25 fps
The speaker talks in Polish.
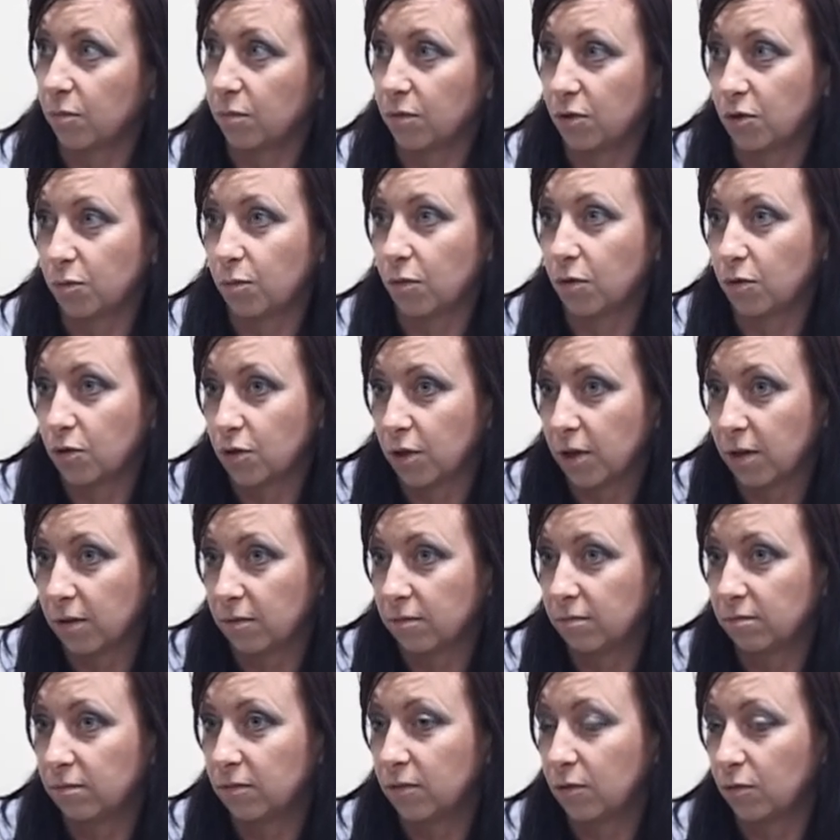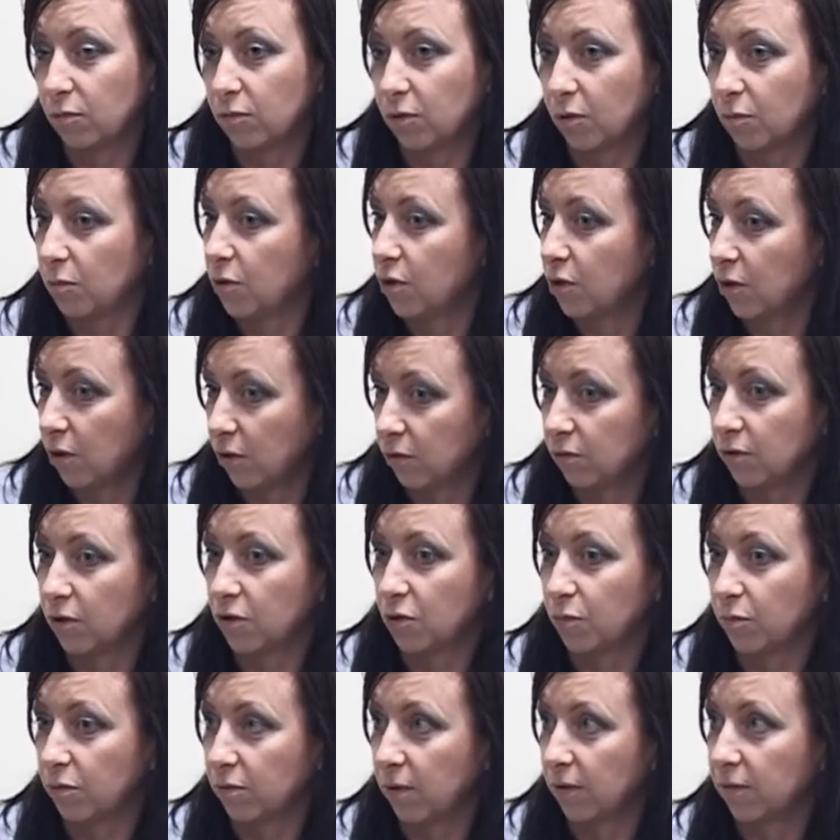Być może trudno mi się
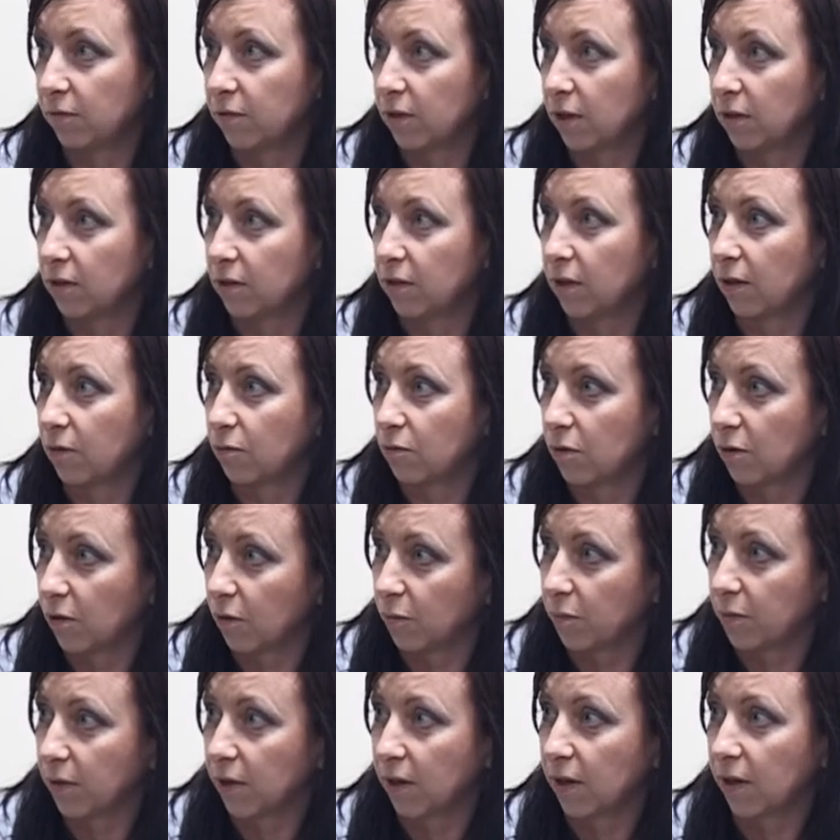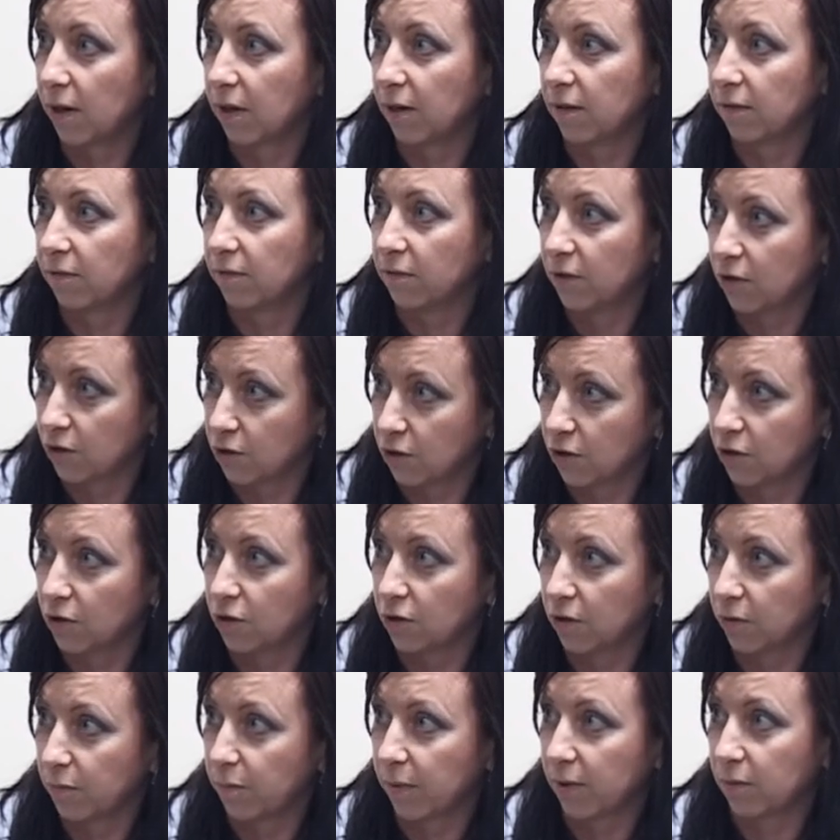odnieść, byłam wtedy na urlopie, ale wierzę,
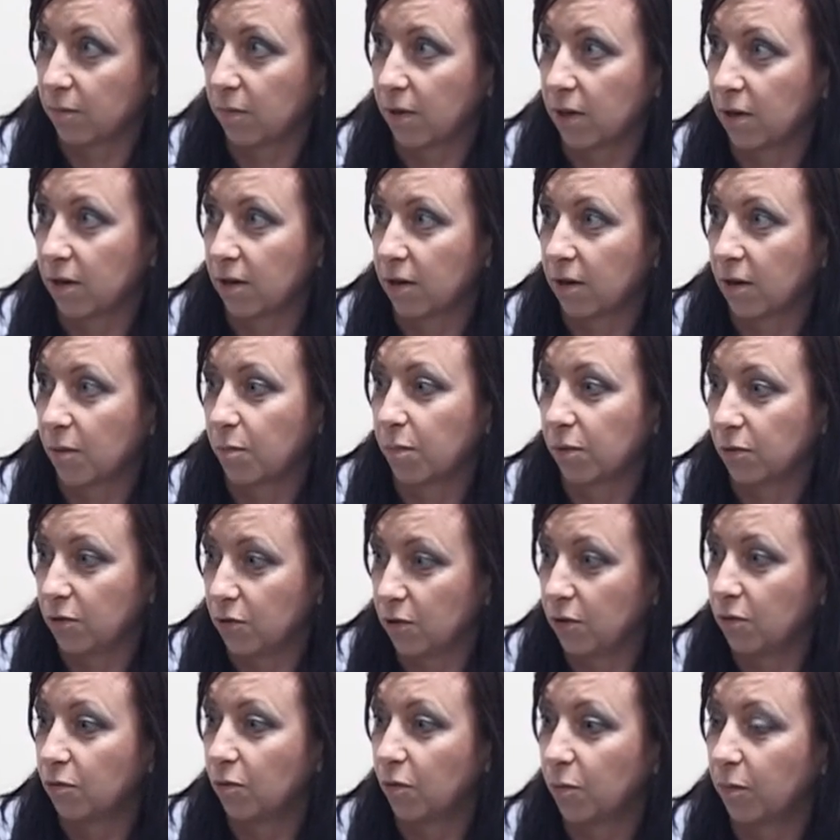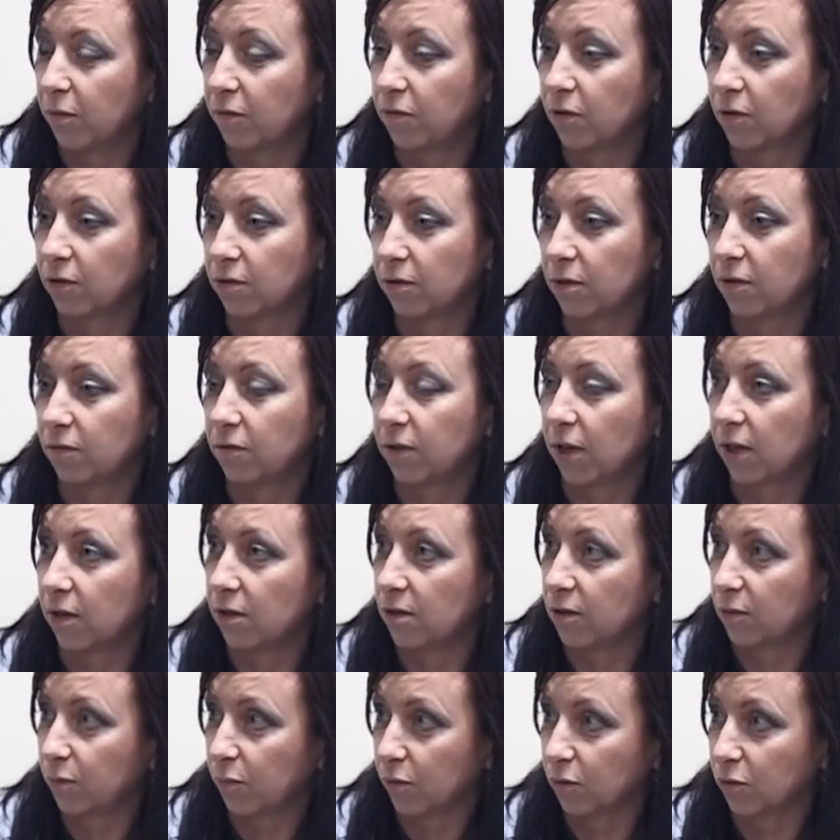że pan Magiera podzielił obowiązki w
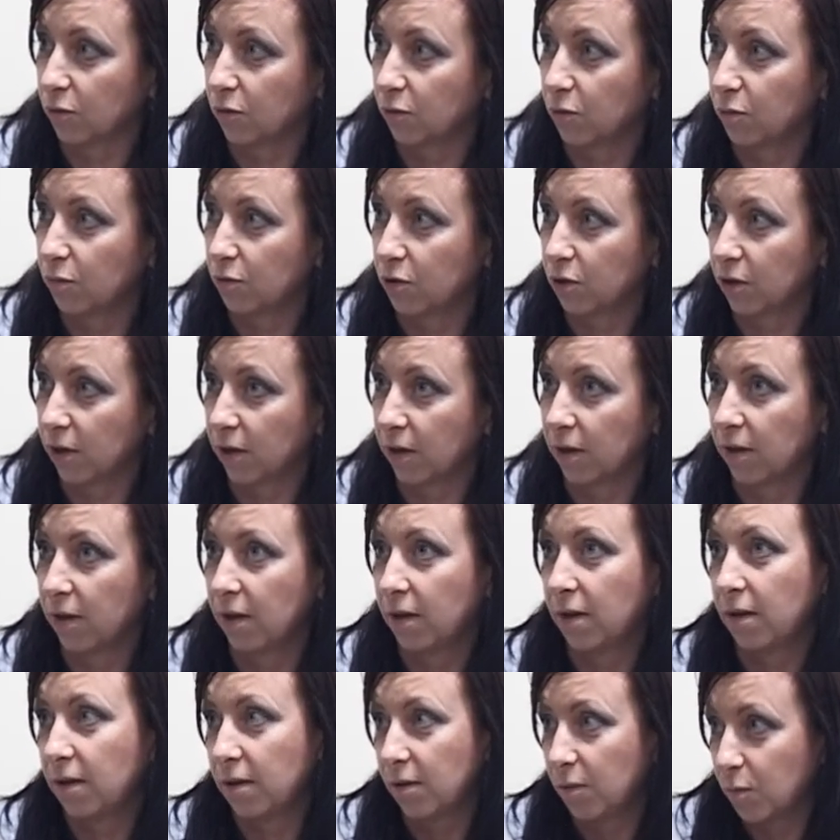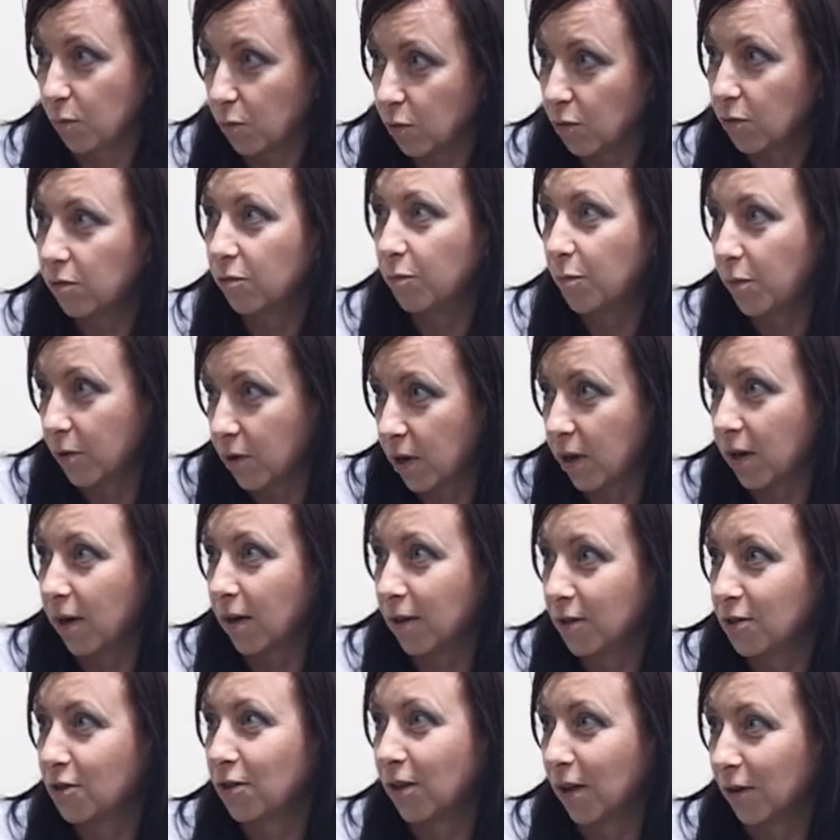taki sposób, że mógł
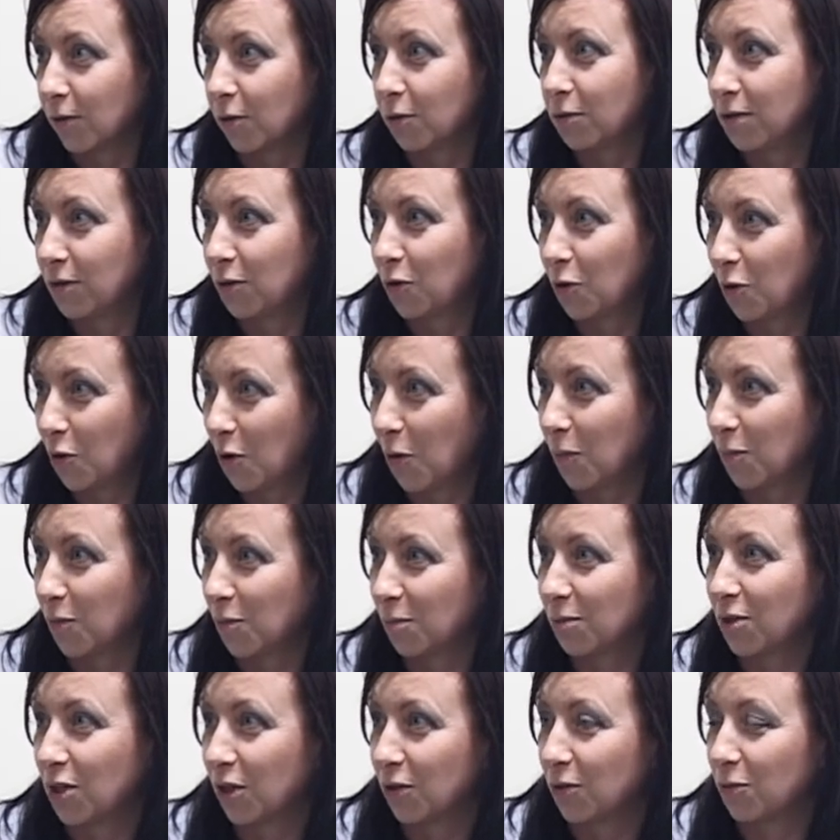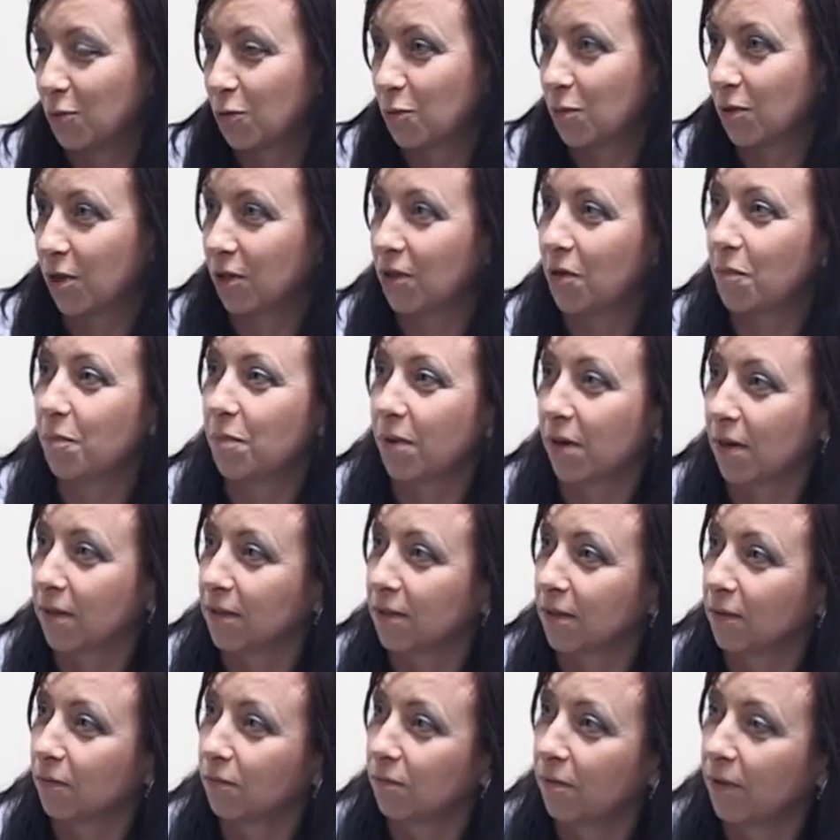pojechać na noc do domu, przed, tuż przed
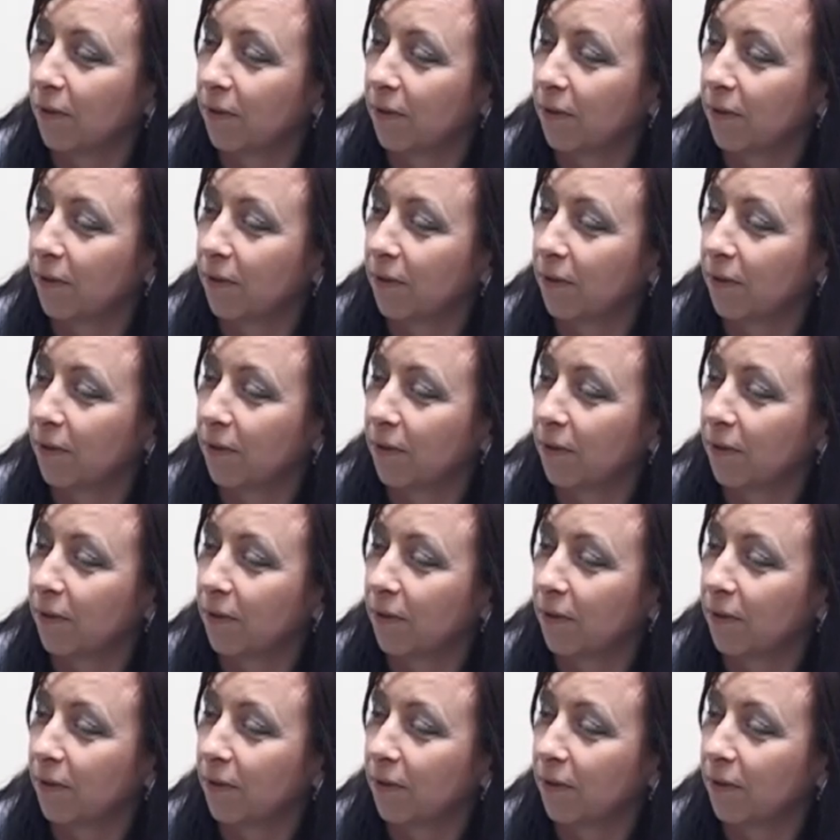imprezą.